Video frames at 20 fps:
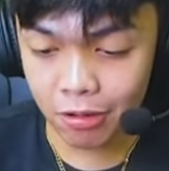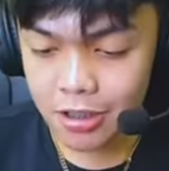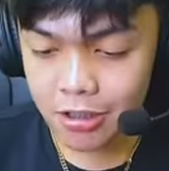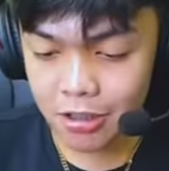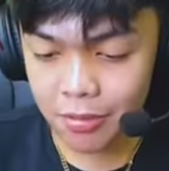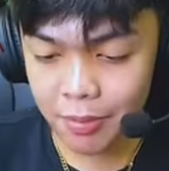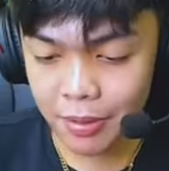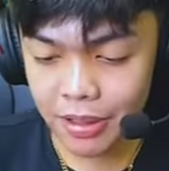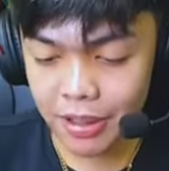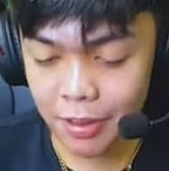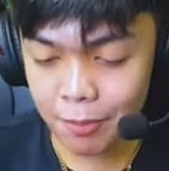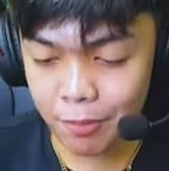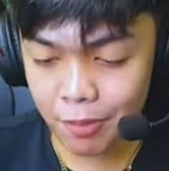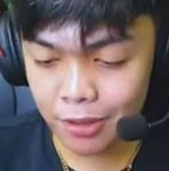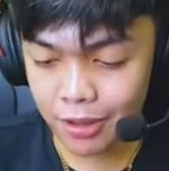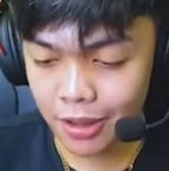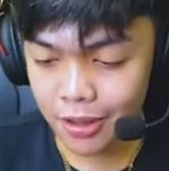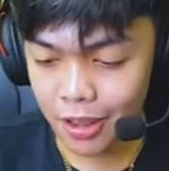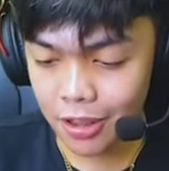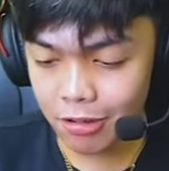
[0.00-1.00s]
Si Cobra
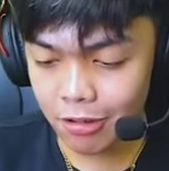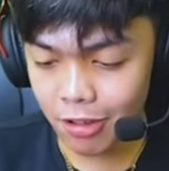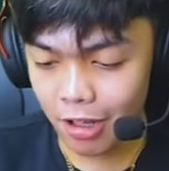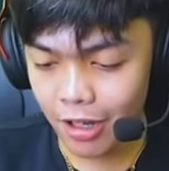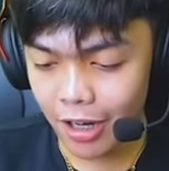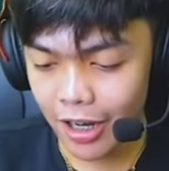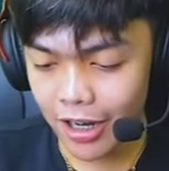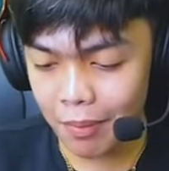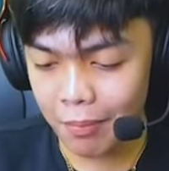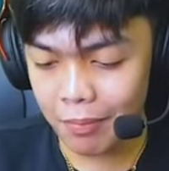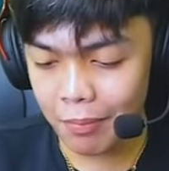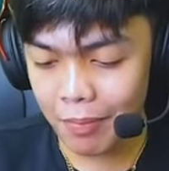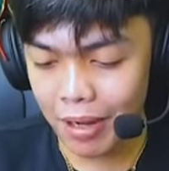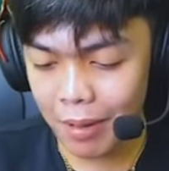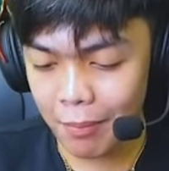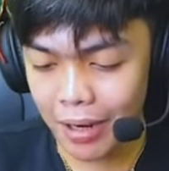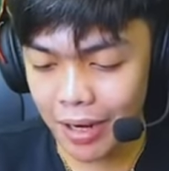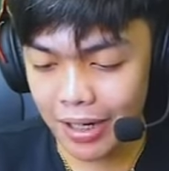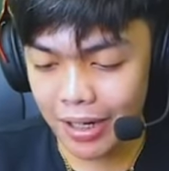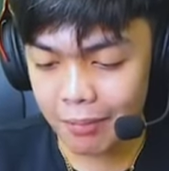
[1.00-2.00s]
nagpunta na doon. Ang alam,
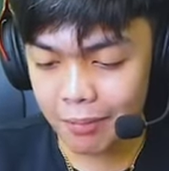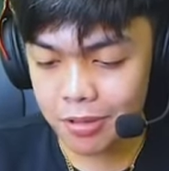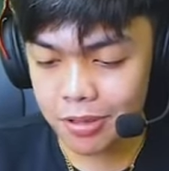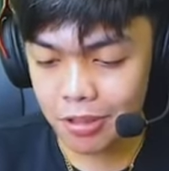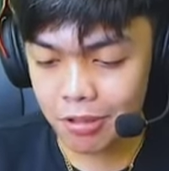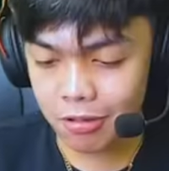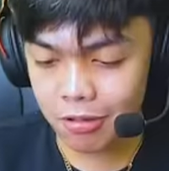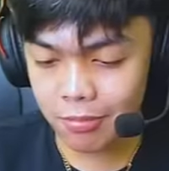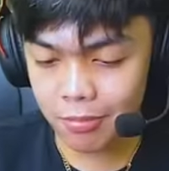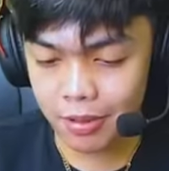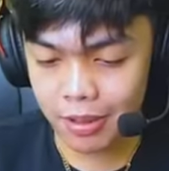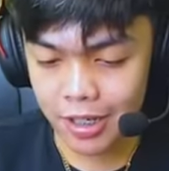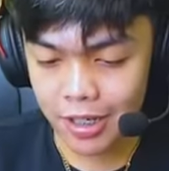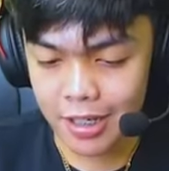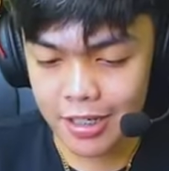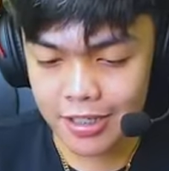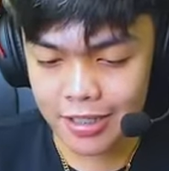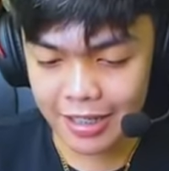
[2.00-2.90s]
ma maalam si Cobra, guys.